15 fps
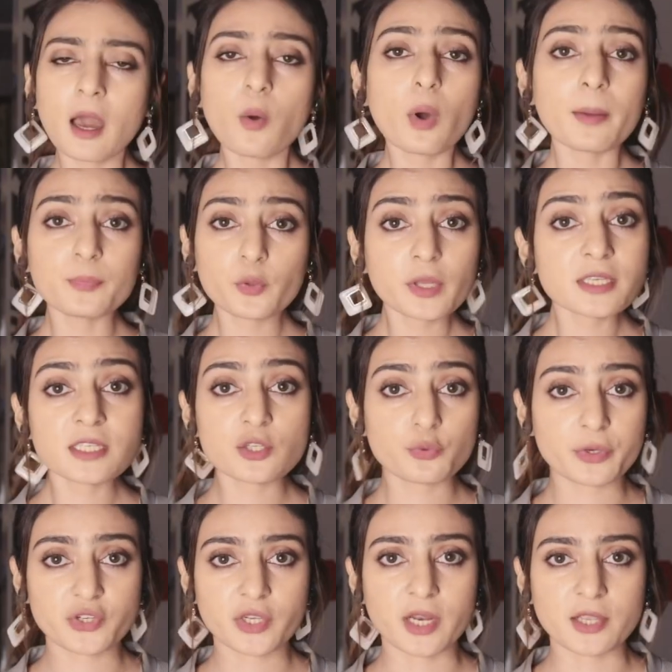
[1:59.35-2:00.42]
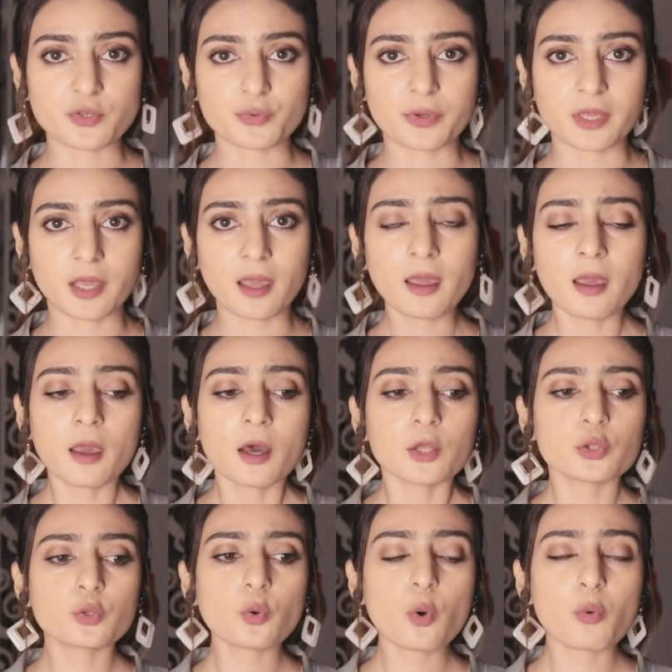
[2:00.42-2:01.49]
नाउ अब तो ये सिचुएशन आ चुकी है
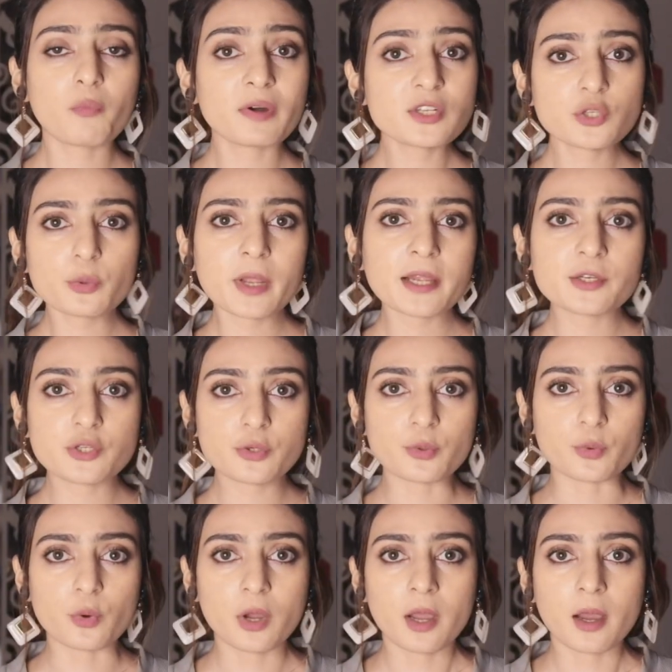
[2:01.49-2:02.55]
तो वट शुड आई डू